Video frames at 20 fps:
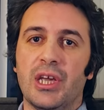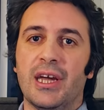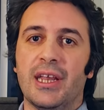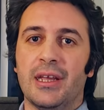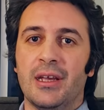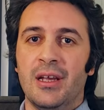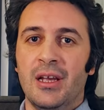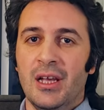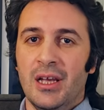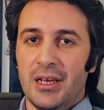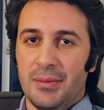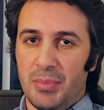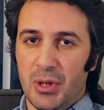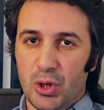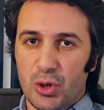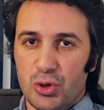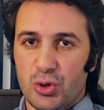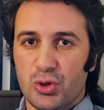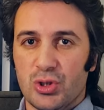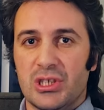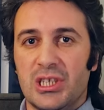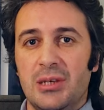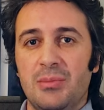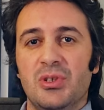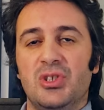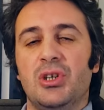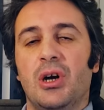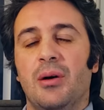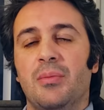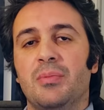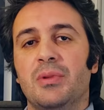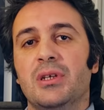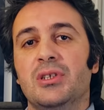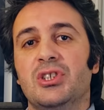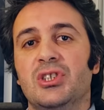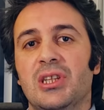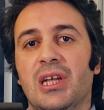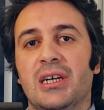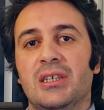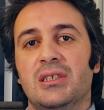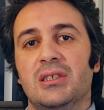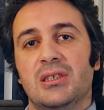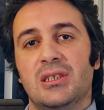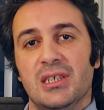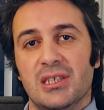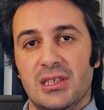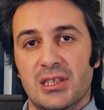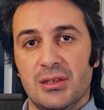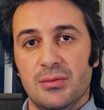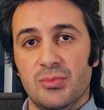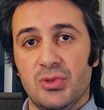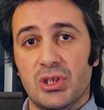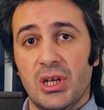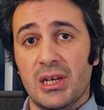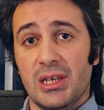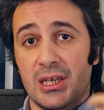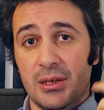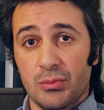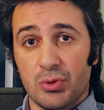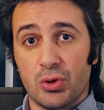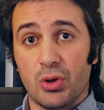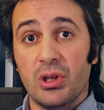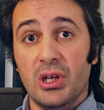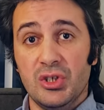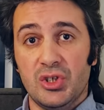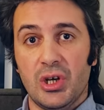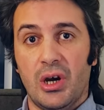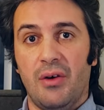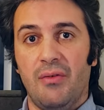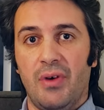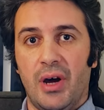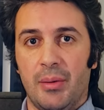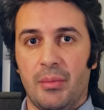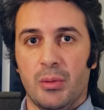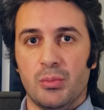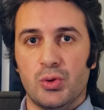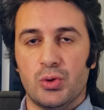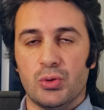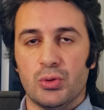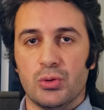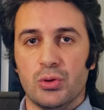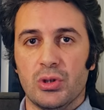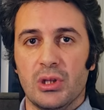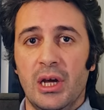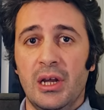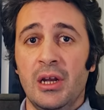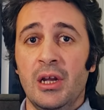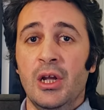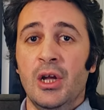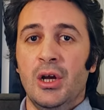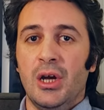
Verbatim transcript: Yani biliyorsunuz kimi cevaplayıcılar, katılımcılar kim sorulara cevap vermemiş oluyorlar.